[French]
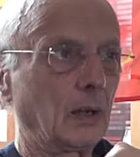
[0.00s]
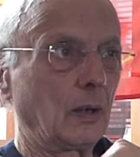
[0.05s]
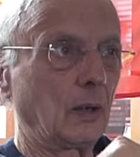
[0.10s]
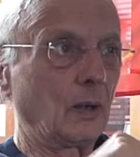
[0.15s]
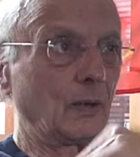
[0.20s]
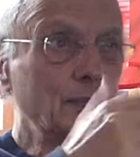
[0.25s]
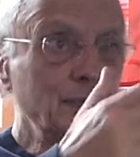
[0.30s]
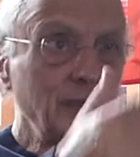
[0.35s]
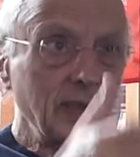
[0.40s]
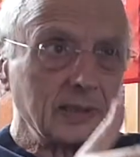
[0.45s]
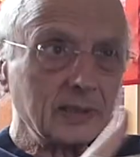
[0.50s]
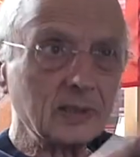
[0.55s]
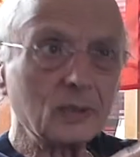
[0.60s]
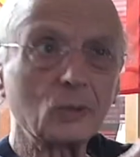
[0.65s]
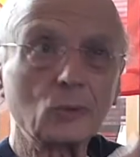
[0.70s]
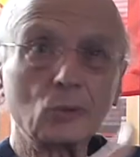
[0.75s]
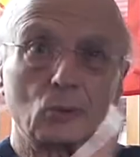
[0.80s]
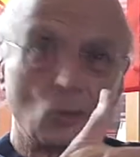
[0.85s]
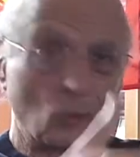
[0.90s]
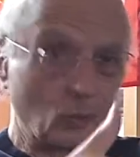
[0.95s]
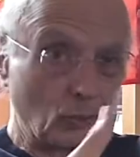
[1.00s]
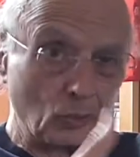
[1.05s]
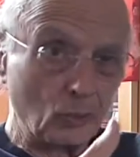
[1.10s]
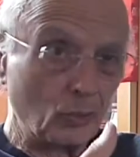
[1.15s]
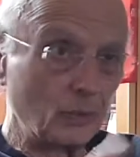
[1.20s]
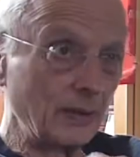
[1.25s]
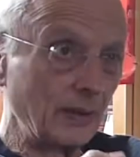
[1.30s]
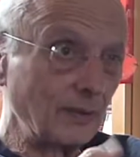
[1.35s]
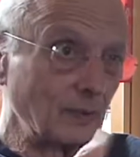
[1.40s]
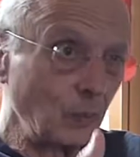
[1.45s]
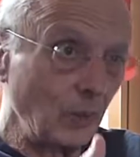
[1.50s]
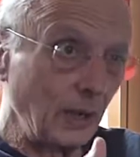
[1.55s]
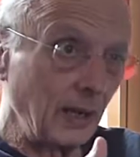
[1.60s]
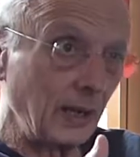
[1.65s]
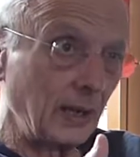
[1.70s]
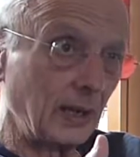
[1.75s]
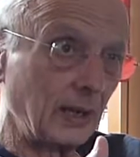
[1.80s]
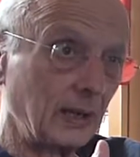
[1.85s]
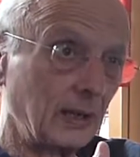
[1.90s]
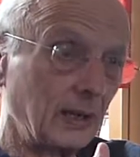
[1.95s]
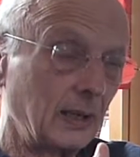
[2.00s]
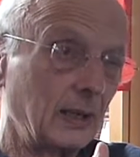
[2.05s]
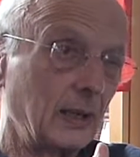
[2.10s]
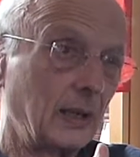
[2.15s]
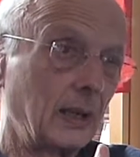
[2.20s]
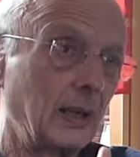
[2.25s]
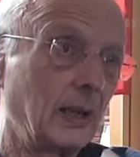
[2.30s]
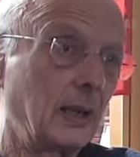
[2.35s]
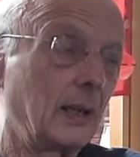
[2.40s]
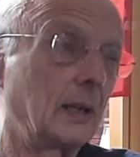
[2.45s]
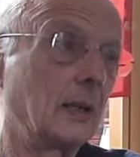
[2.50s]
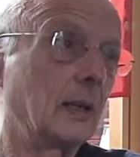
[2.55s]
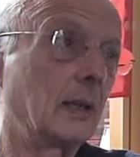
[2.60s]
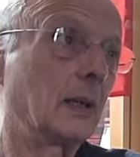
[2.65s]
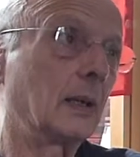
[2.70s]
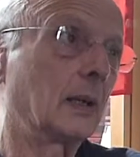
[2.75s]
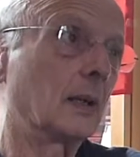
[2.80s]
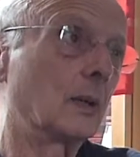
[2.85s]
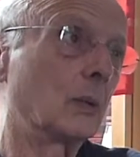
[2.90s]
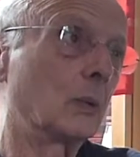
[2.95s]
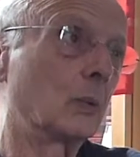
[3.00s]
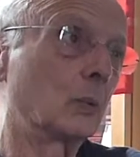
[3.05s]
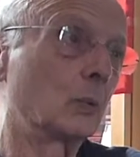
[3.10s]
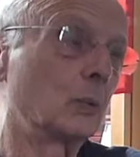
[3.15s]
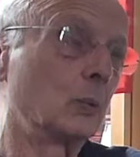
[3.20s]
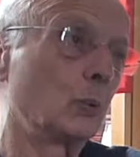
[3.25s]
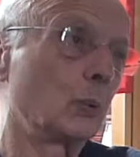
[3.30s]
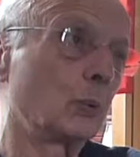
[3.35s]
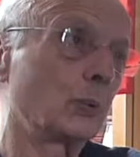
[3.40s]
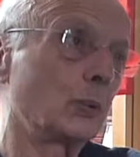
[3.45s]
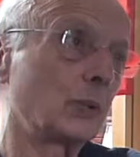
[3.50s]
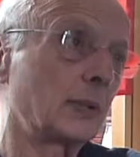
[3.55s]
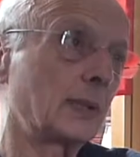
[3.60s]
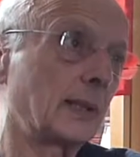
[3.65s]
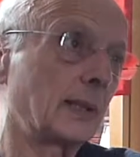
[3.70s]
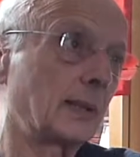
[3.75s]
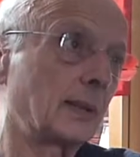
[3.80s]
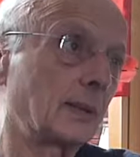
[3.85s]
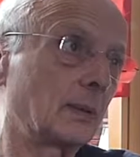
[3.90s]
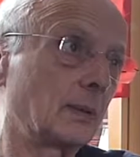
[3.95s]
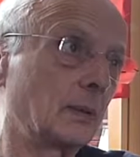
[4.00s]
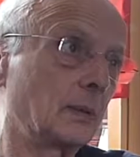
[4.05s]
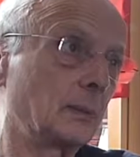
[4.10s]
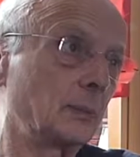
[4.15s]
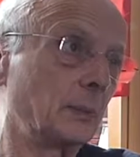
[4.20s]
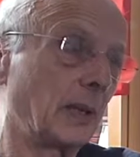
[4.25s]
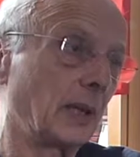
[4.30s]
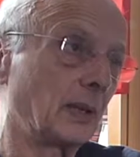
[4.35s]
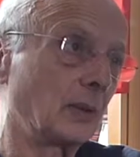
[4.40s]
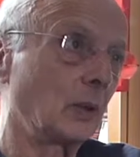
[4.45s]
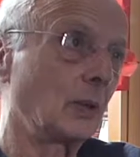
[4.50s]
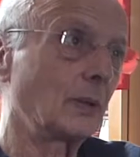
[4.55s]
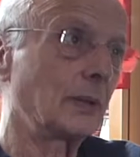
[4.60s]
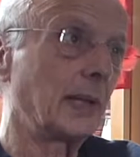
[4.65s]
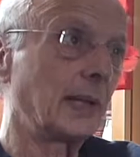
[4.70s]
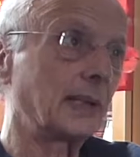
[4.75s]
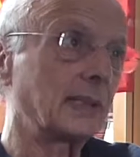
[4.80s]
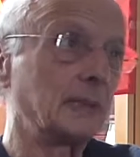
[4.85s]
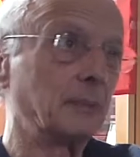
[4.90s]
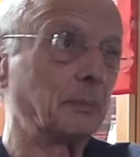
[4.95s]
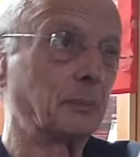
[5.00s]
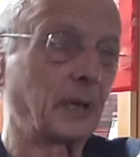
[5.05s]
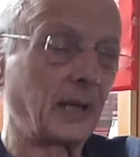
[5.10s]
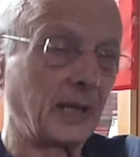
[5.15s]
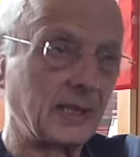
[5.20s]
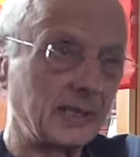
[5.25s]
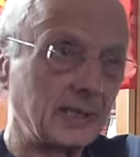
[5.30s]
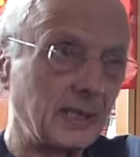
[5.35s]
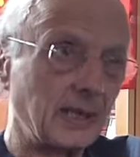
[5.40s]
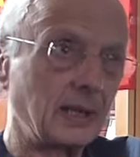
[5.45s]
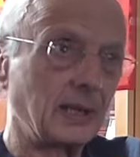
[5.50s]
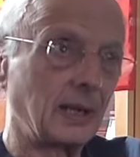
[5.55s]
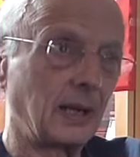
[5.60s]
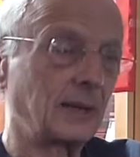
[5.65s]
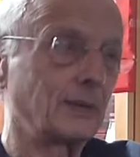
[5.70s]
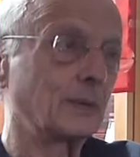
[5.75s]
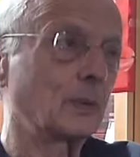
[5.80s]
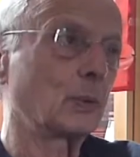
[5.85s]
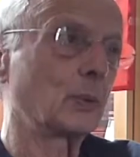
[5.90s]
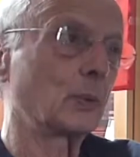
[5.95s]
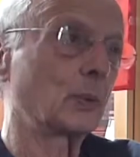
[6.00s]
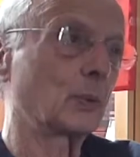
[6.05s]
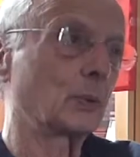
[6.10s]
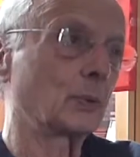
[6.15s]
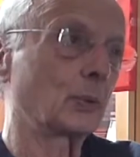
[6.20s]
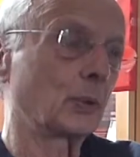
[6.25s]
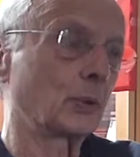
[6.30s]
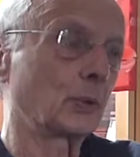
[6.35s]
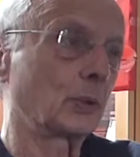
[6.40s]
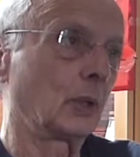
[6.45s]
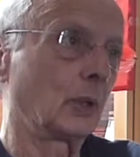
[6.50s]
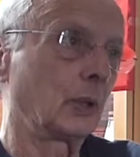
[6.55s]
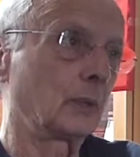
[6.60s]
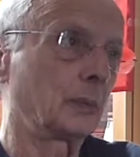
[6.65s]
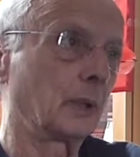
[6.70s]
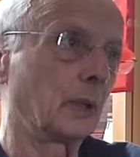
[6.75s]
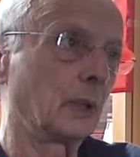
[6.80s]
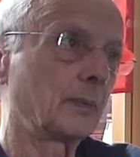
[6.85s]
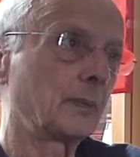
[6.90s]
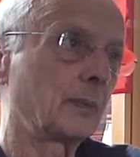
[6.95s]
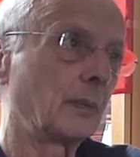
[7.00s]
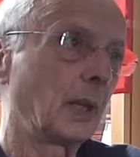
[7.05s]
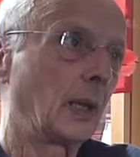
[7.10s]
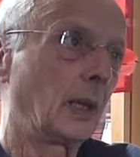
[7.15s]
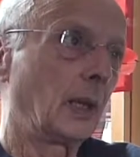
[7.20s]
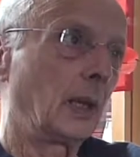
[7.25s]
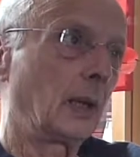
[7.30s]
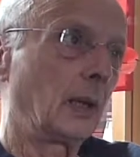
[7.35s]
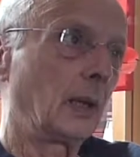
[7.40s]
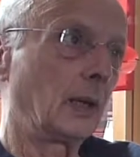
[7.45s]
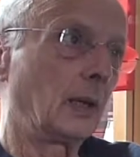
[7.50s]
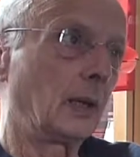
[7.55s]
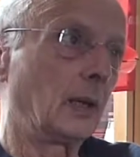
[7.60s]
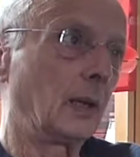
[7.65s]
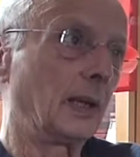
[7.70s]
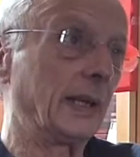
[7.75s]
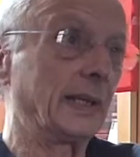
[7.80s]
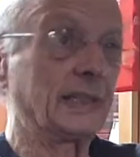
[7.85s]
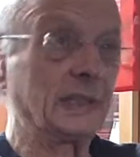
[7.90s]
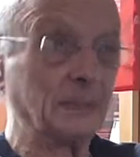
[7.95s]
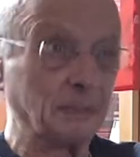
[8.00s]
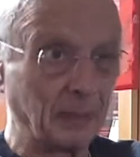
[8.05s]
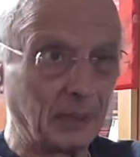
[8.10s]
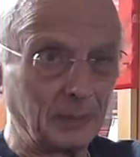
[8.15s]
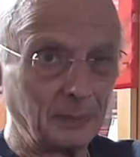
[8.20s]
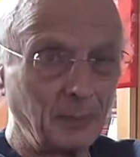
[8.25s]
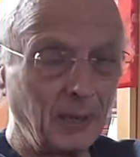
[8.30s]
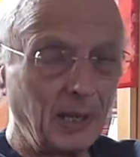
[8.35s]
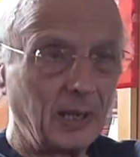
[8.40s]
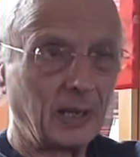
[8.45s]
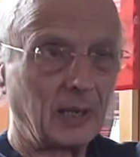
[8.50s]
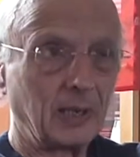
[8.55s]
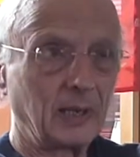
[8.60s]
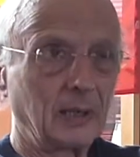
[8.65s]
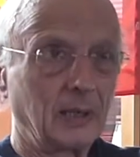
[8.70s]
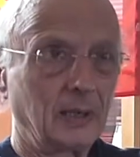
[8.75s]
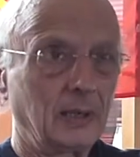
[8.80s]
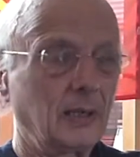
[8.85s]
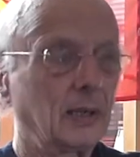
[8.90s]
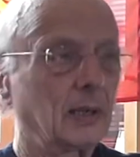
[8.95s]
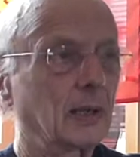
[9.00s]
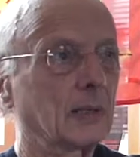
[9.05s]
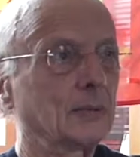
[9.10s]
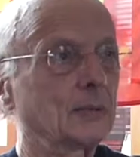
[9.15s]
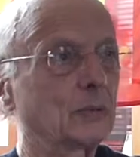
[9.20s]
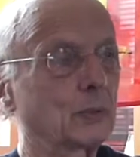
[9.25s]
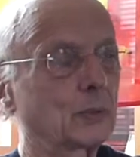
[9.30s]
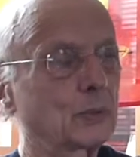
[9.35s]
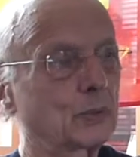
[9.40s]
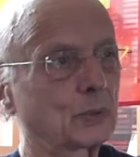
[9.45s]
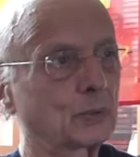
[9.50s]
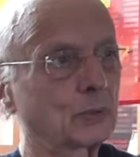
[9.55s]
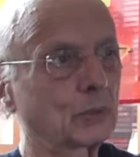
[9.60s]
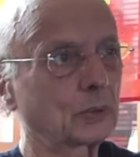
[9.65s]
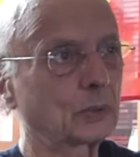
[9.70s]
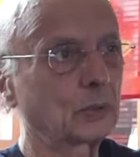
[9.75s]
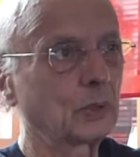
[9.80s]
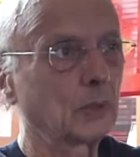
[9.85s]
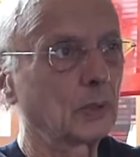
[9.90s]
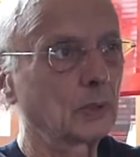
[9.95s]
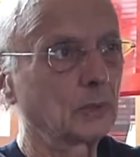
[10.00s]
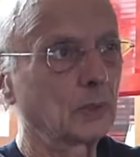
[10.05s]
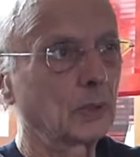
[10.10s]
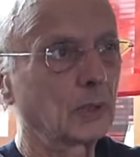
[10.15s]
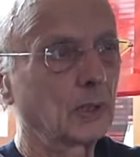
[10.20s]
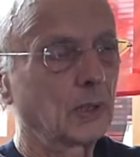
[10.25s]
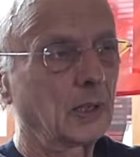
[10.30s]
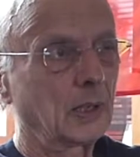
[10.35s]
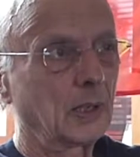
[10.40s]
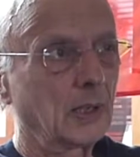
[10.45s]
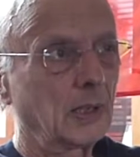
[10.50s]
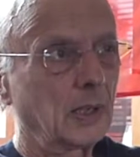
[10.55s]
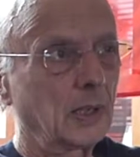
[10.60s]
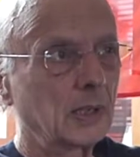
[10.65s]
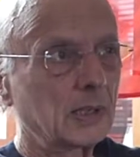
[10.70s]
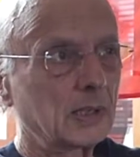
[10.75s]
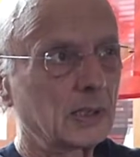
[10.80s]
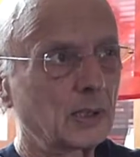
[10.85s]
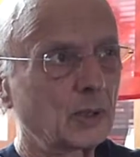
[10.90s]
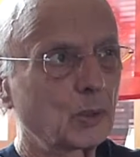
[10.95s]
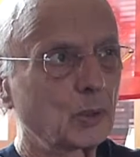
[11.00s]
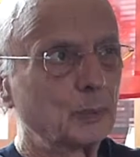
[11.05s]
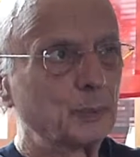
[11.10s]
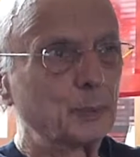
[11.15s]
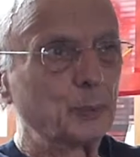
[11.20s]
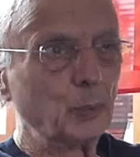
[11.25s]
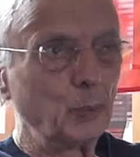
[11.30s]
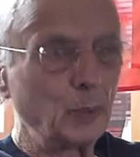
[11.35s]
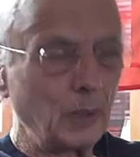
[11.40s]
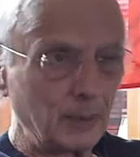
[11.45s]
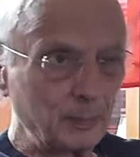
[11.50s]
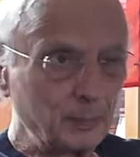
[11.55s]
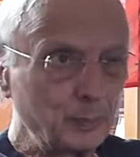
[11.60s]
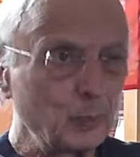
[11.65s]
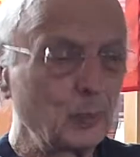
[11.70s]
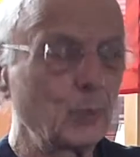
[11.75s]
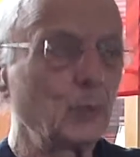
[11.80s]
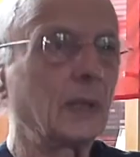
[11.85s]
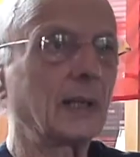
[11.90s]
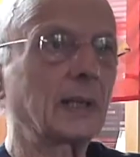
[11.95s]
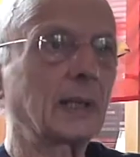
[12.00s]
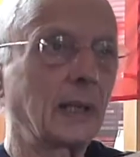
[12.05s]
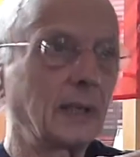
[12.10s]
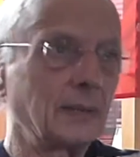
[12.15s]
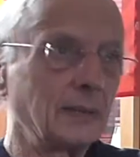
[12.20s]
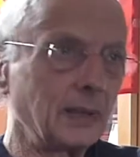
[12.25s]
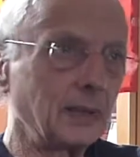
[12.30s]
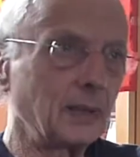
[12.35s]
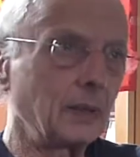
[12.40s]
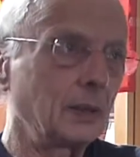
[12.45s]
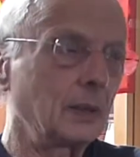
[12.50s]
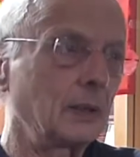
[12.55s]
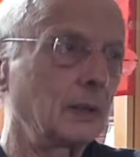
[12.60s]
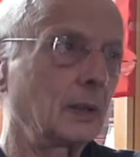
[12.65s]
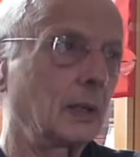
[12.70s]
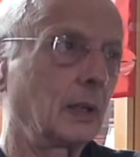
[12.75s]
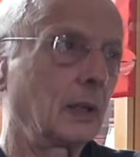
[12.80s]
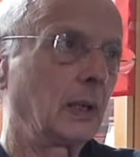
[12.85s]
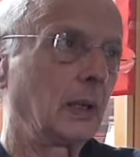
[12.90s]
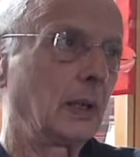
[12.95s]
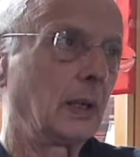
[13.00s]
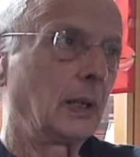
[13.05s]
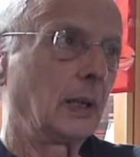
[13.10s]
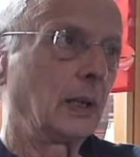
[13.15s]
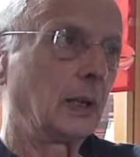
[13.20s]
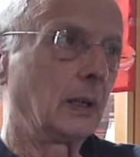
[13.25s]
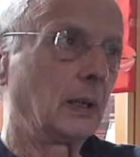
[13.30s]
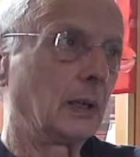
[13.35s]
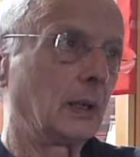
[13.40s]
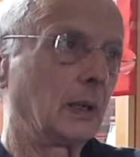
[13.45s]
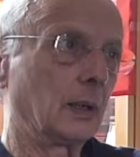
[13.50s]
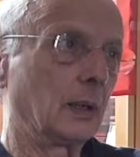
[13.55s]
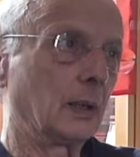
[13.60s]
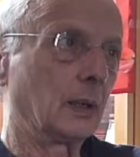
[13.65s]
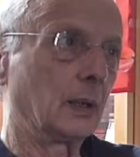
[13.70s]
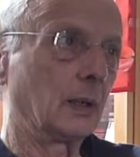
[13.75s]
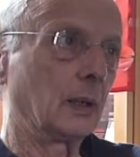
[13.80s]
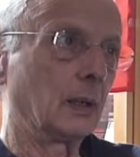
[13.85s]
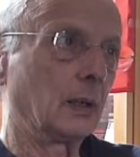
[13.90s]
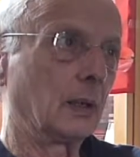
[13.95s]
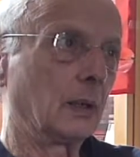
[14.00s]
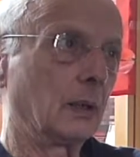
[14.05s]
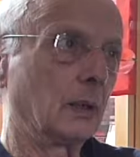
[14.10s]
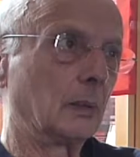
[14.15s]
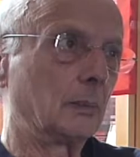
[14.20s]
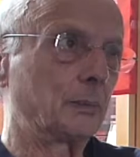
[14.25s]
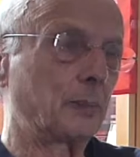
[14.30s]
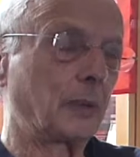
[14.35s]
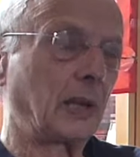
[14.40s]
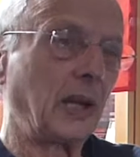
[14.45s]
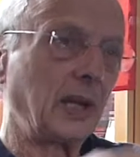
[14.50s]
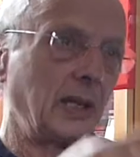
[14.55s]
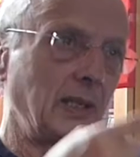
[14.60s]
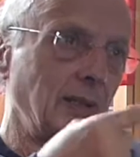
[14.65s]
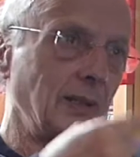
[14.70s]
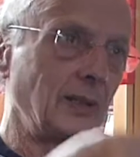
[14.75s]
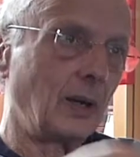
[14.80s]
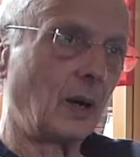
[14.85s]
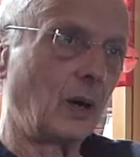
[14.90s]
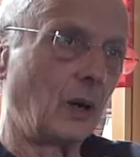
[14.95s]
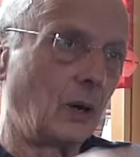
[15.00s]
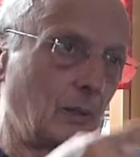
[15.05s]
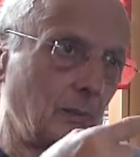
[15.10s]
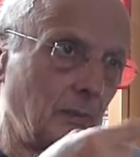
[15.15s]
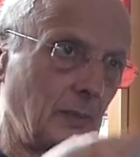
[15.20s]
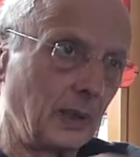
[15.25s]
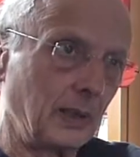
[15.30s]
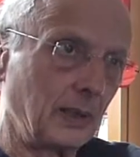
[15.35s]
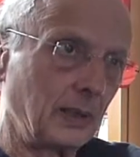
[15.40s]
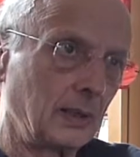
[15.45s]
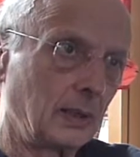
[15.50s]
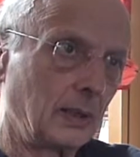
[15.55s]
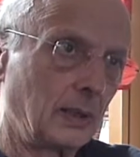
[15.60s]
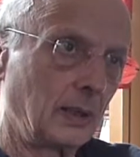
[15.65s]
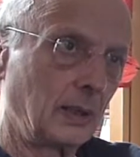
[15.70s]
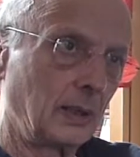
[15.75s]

en fait, ce que l'on va voir euh, au cours de cette période-là qui précède la révolution d'octobre, euh, et qui prépare la révolution d'octobre, c'est que peu à peu les travailleurs euh, prennent en main